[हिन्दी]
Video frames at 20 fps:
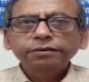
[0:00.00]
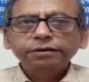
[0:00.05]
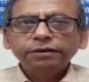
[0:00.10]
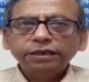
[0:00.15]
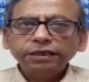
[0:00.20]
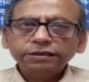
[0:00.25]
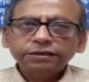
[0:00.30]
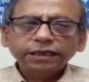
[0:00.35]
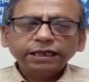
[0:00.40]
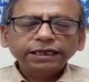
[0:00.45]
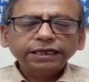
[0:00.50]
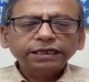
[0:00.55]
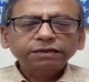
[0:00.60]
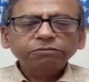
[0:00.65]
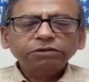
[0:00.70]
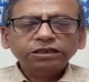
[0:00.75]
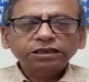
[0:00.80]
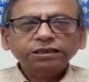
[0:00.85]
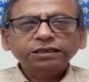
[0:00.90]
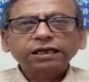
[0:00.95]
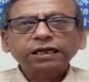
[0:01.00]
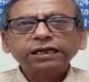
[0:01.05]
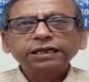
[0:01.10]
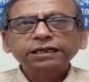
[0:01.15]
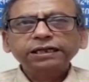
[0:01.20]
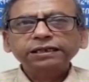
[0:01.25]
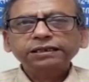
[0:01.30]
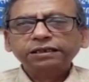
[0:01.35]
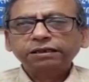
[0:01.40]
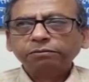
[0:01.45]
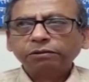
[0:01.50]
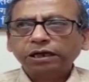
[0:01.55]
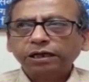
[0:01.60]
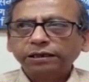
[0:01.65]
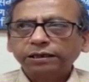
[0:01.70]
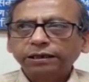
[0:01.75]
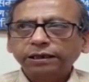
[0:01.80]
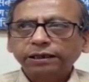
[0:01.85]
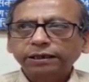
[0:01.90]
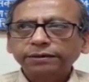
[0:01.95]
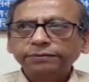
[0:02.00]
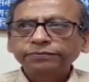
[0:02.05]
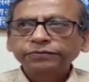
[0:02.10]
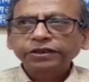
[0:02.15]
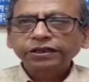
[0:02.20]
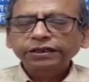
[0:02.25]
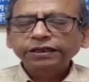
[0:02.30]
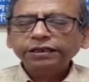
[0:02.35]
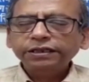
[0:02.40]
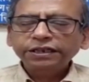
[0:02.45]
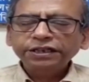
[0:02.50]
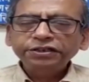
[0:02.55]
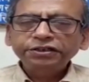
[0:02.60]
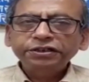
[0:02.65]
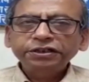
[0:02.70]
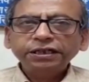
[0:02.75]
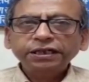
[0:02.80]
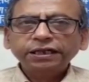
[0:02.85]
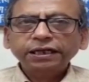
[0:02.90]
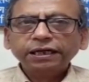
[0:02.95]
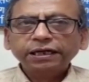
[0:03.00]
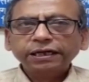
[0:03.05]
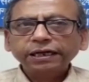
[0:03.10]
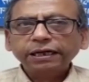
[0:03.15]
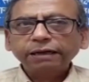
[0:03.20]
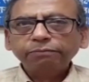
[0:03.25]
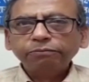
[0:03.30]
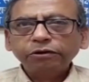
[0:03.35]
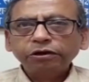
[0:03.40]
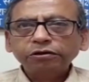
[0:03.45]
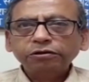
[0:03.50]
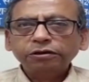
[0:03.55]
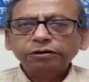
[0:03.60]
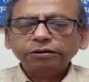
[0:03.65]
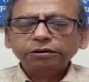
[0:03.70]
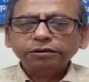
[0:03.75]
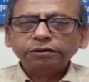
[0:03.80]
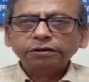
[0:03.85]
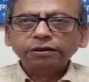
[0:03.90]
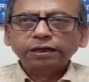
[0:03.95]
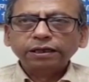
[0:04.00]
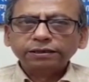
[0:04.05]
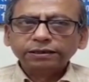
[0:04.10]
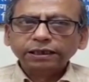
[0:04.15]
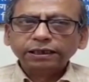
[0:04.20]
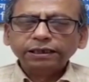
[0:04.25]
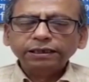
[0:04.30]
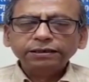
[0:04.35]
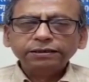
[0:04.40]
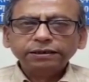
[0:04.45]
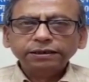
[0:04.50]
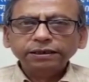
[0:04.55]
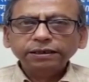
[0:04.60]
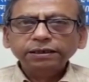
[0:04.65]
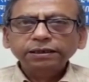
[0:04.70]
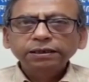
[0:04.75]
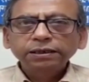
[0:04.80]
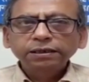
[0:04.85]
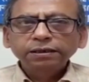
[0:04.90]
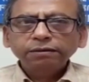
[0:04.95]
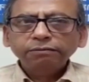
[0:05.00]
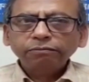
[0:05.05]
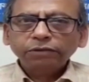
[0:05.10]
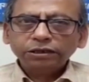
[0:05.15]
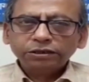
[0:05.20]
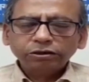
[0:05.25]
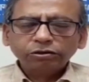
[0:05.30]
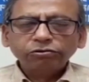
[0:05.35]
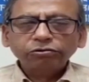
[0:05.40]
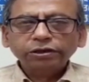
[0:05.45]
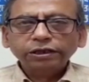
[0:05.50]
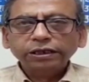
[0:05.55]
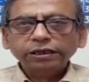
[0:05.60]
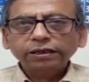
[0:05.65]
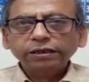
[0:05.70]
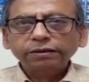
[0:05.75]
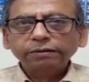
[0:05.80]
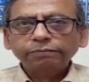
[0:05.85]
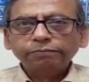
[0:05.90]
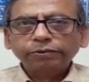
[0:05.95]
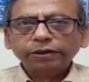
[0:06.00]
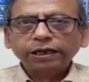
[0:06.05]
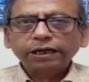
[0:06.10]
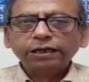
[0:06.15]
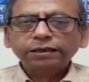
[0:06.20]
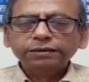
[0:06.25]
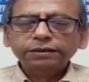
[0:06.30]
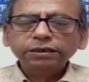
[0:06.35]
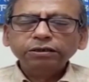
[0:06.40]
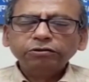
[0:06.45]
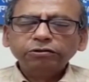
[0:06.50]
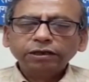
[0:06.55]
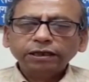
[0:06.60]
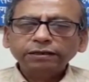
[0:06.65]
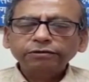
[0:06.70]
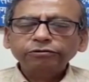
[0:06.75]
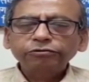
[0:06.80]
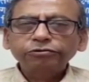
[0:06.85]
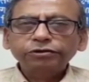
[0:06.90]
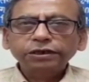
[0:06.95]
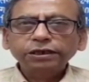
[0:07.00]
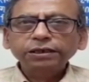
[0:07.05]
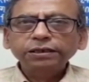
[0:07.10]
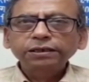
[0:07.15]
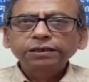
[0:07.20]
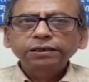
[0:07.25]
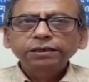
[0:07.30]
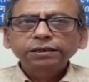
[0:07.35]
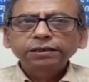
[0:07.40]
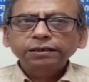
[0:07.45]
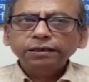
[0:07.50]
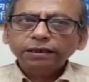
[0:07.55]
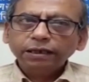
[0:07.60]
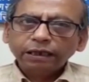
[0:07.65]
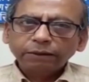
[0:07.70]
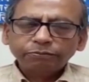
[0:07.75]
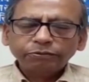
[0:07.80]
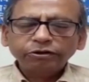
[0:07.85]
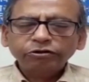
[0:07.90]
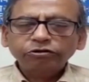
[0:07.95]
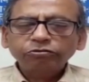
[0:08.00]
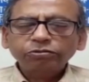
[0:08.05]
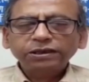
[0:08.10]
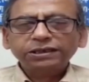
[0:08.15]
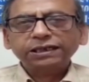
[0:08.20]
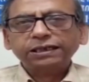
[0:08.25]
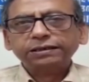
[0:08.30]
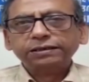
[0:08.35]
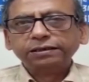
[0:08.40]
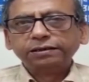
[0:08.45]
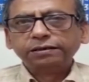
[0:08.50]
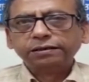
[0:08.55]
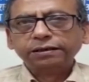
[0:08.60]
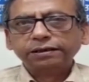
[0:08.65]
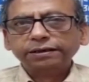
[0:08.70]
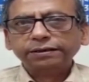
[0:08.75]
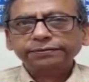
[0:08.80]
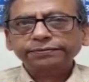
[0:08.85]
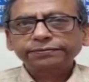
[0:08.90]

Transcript: तीसरा है कि मच्छरदानी का इस्तेमाल करें ये तीन चीज़ें करके आप बहुत आसानी से मच्छरों के प्रहार से और डेंगू से अपने को बचा सकते हैं